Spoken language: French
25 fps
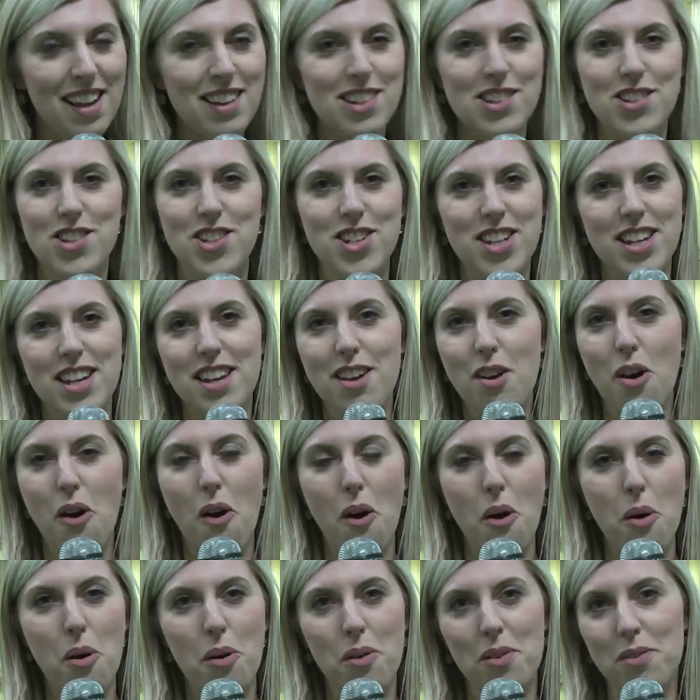J'ai
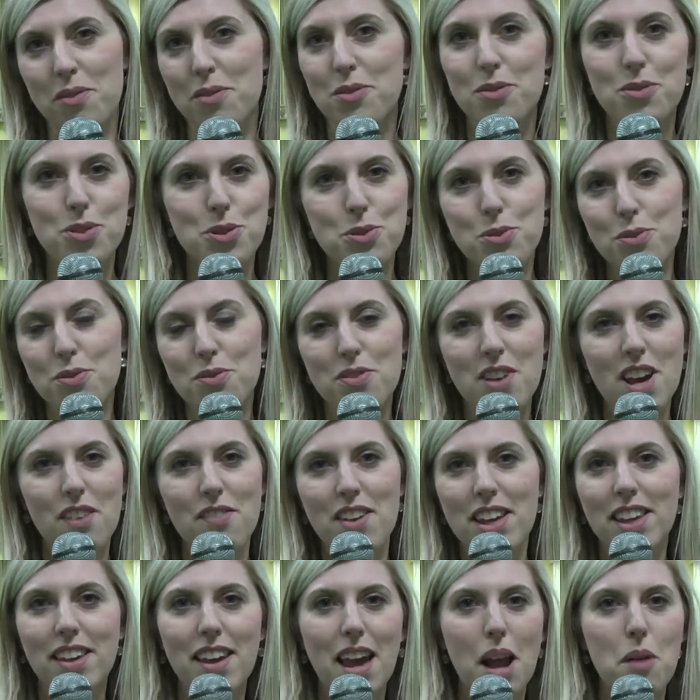euh, suivi
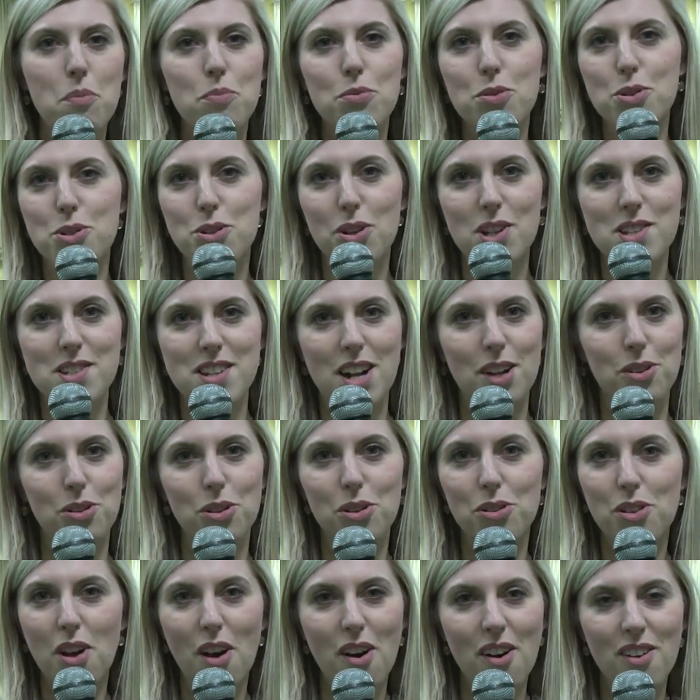avec elle plusieurs salles de
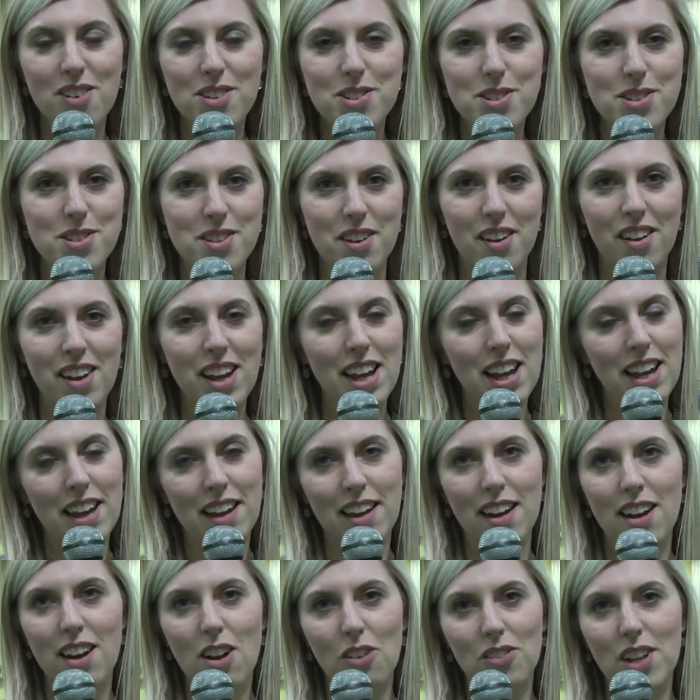danse
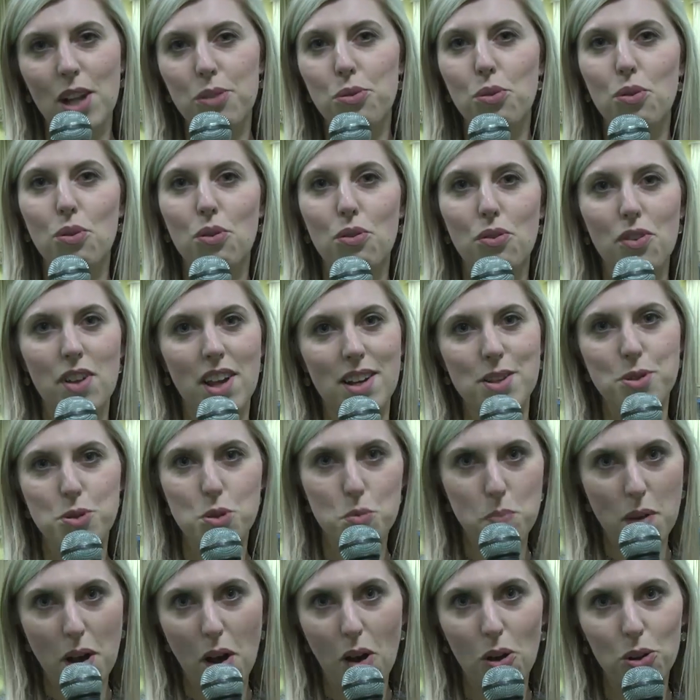et là, on a trouvé un
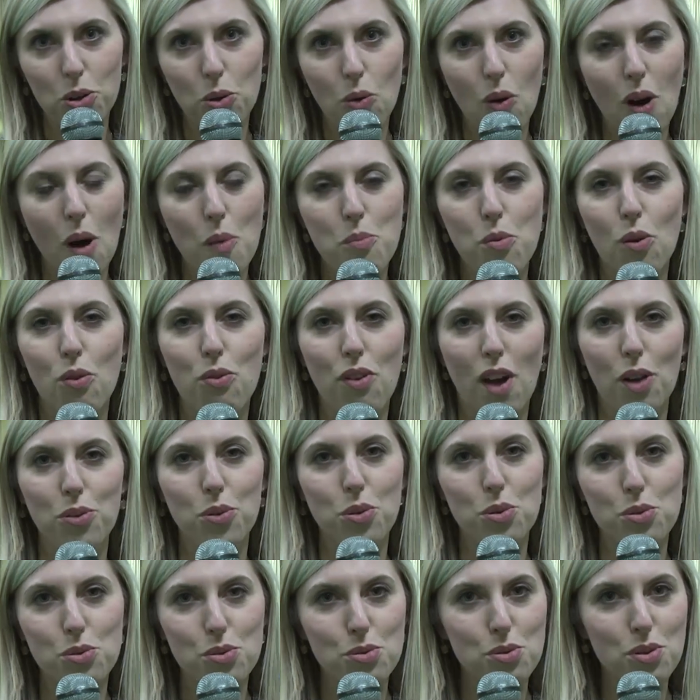super endroit pour faire
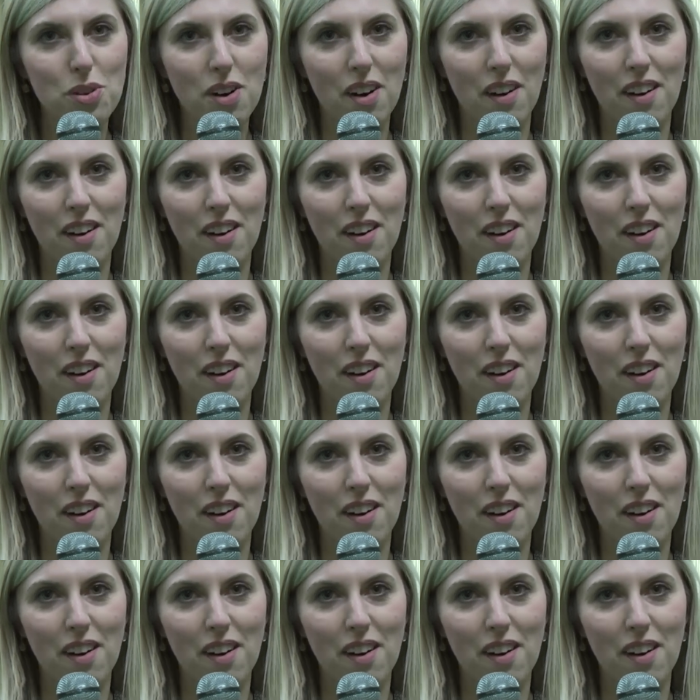nos cours.